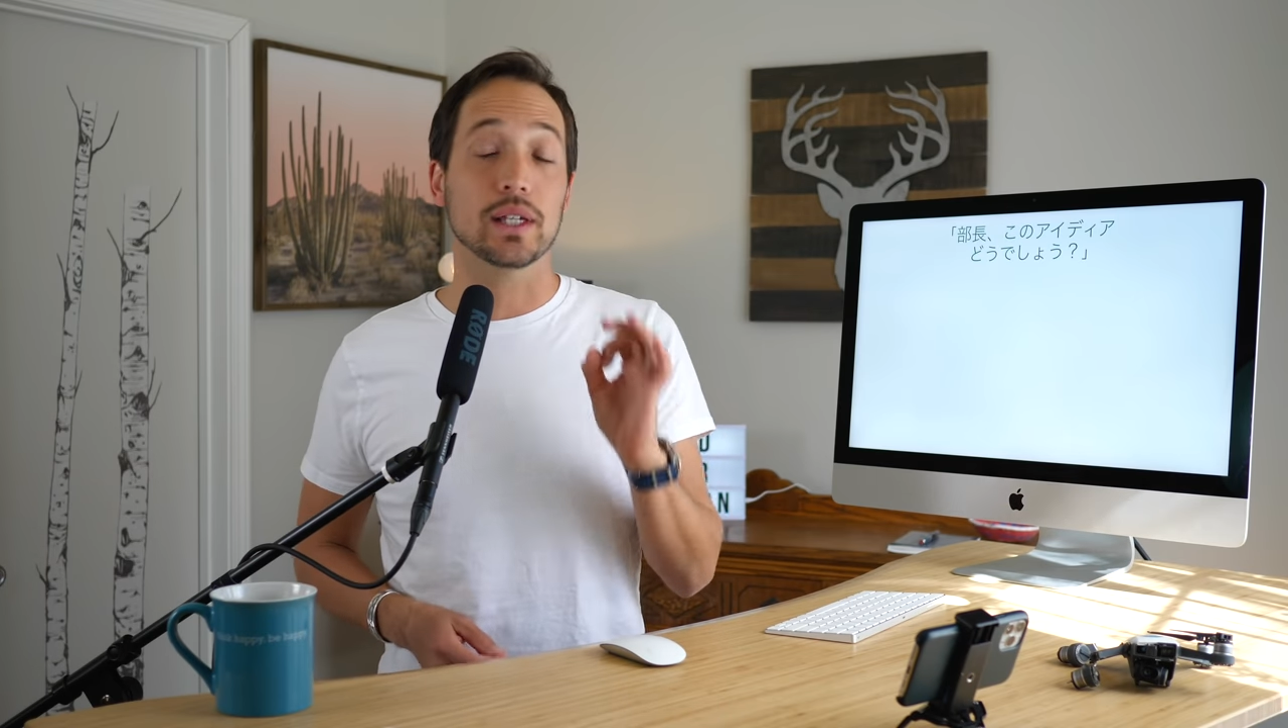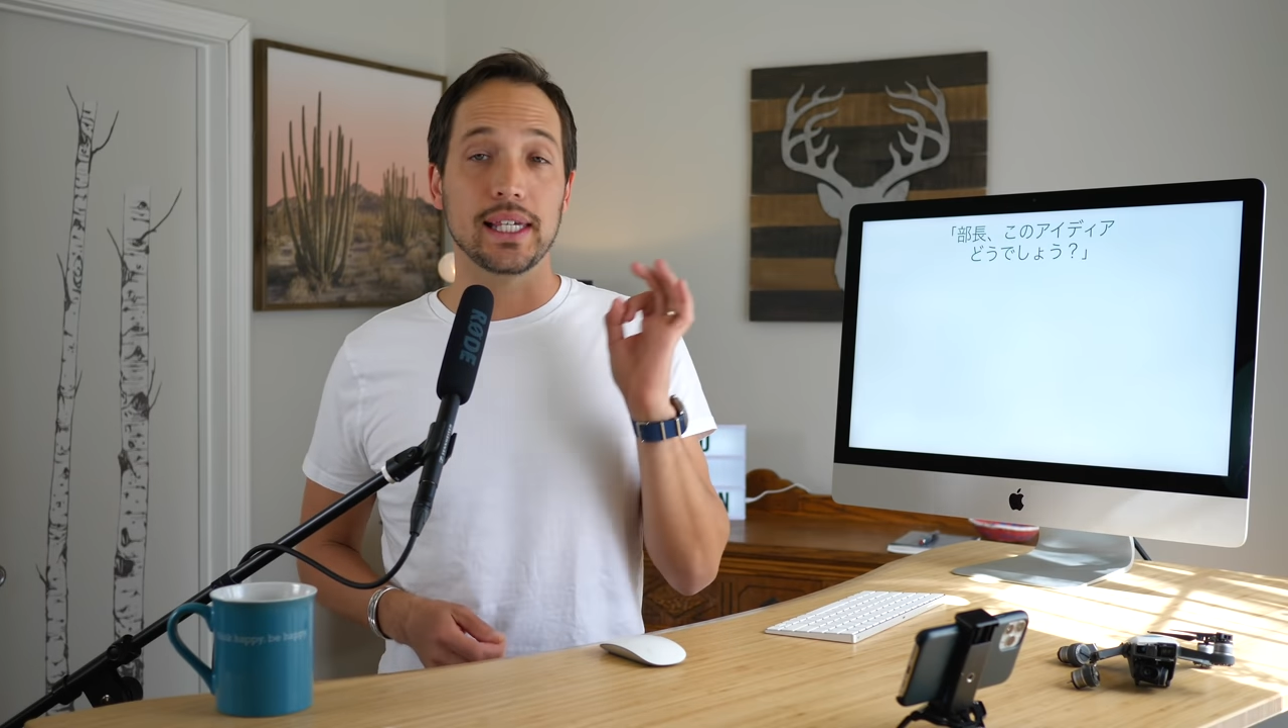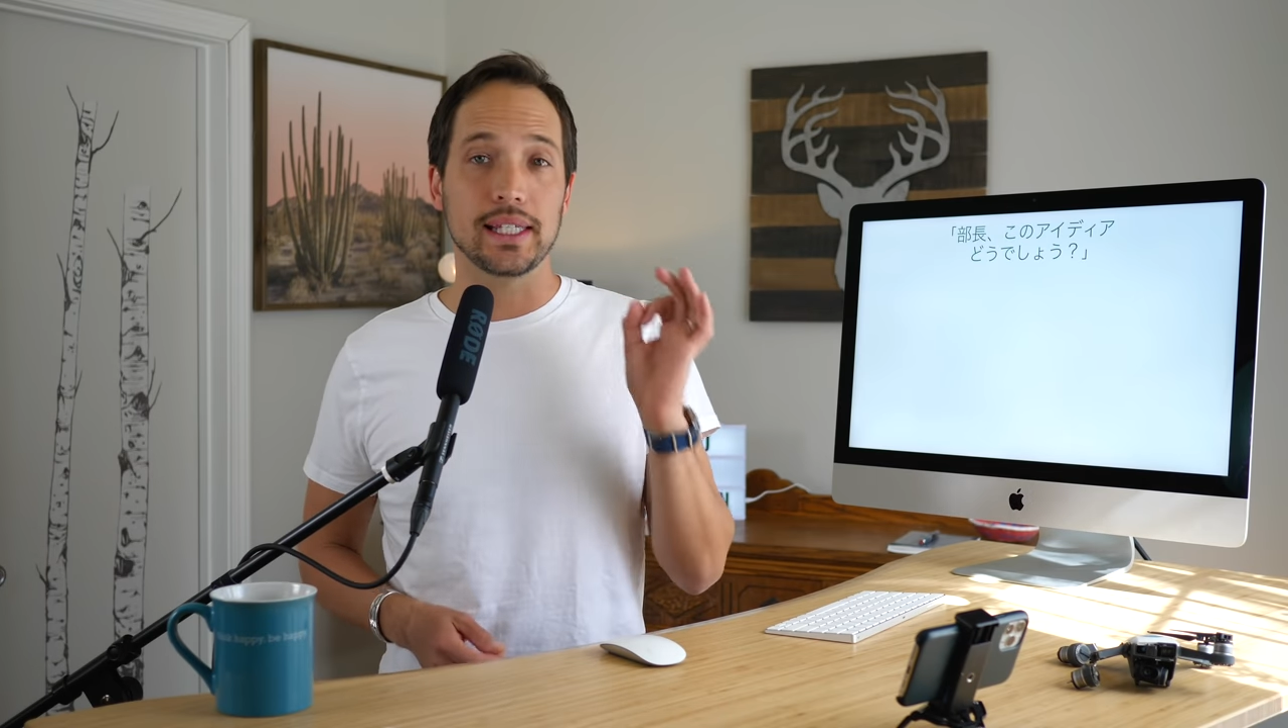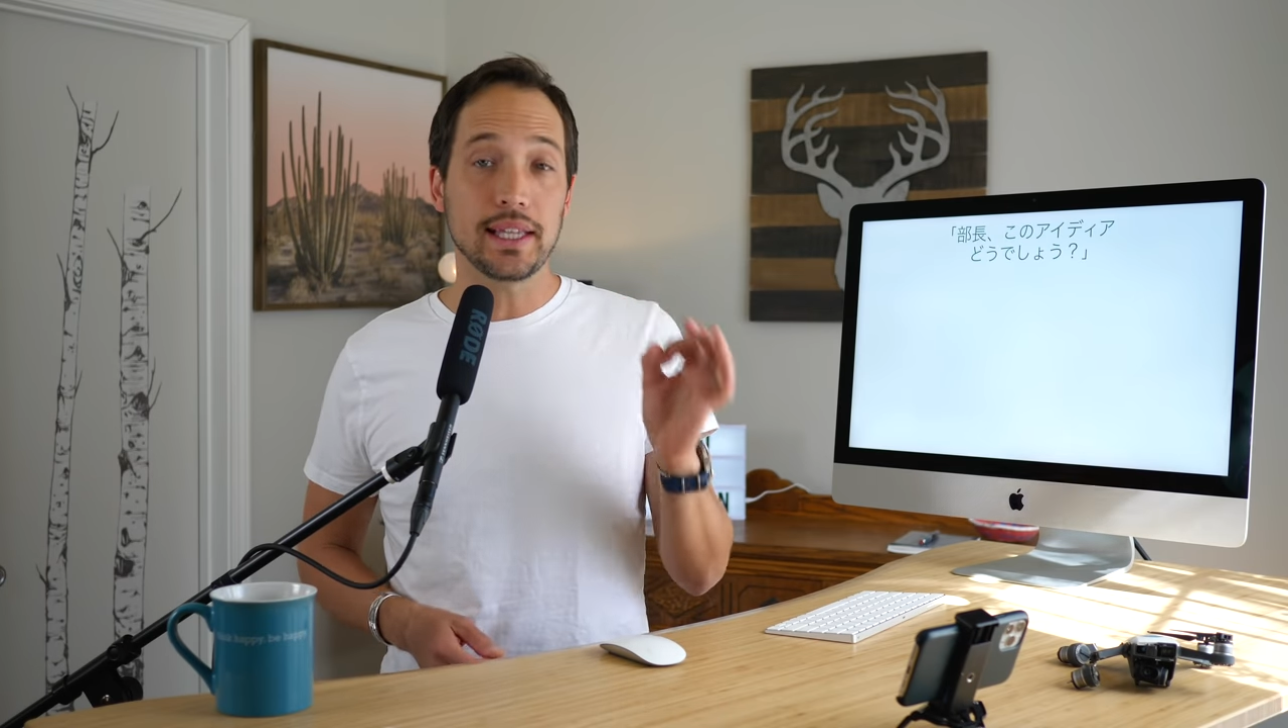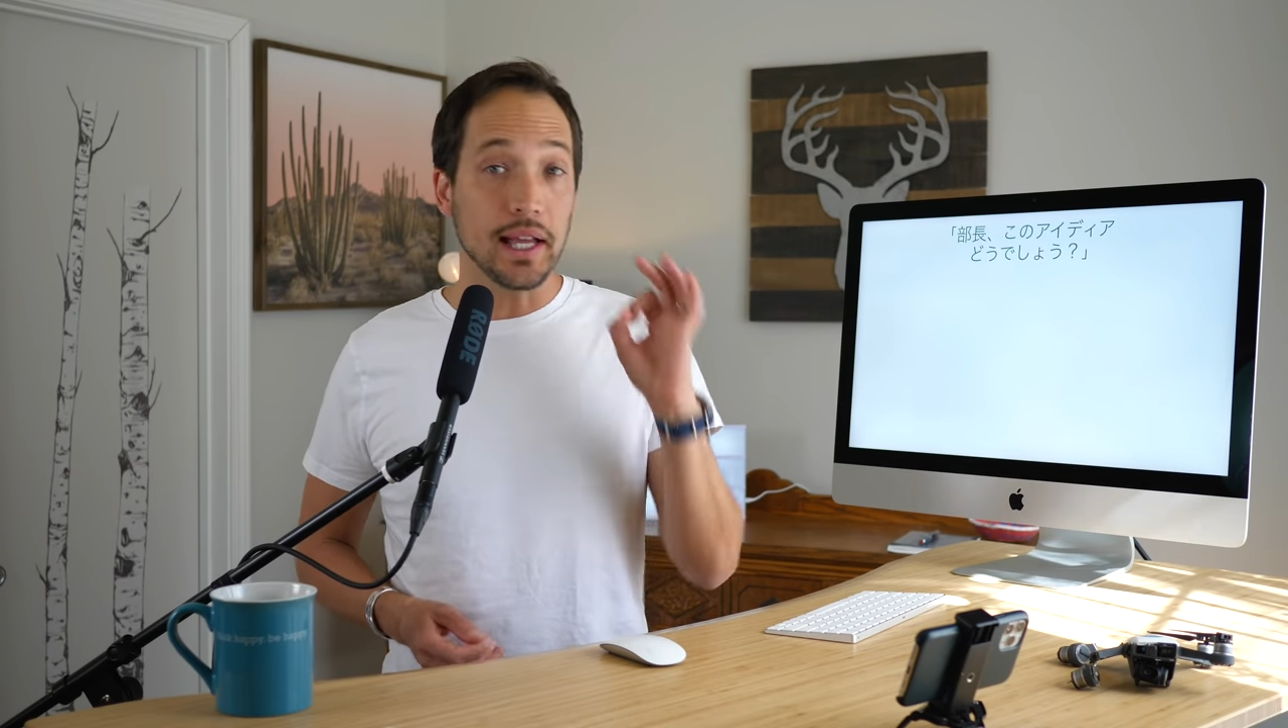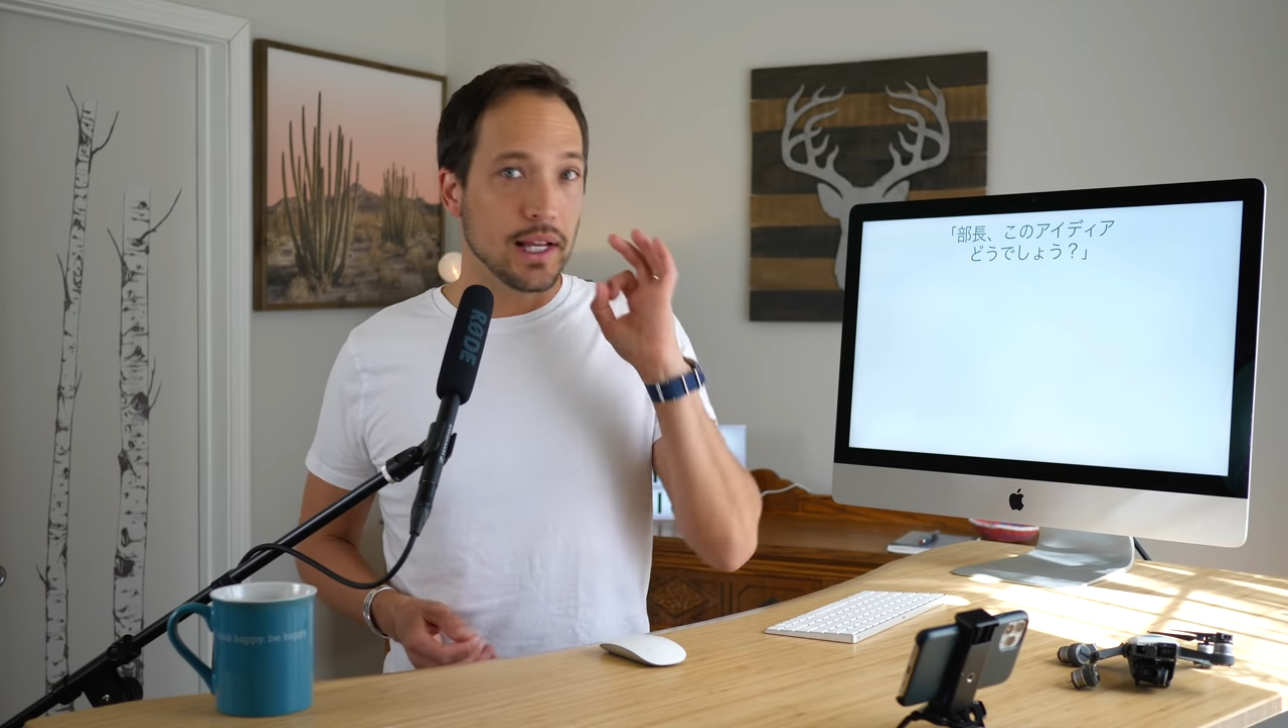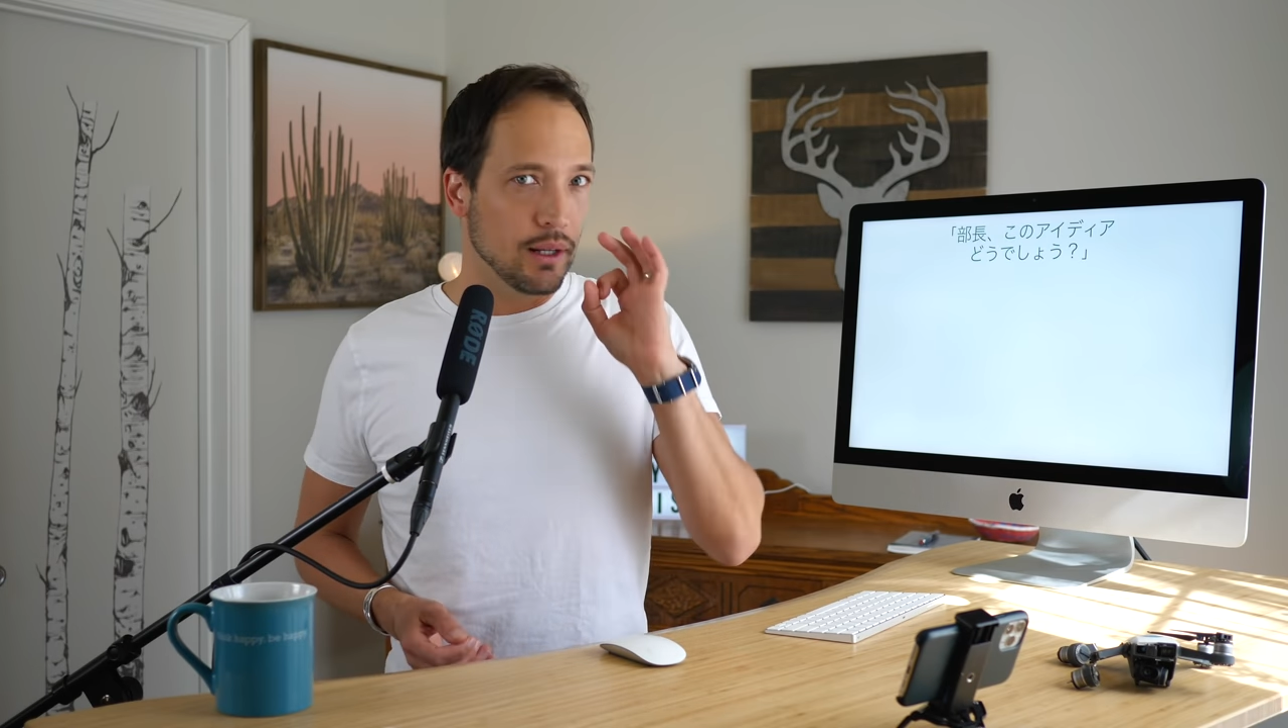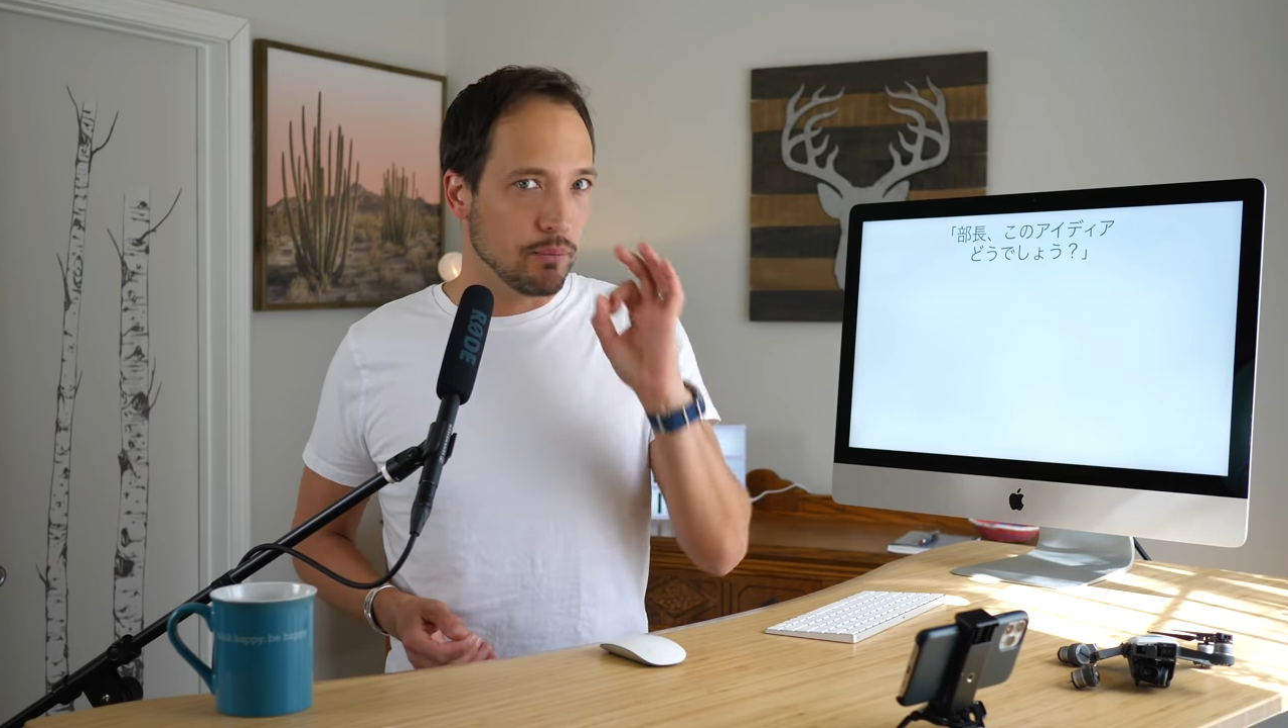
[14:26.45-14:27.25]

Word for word: 聞いて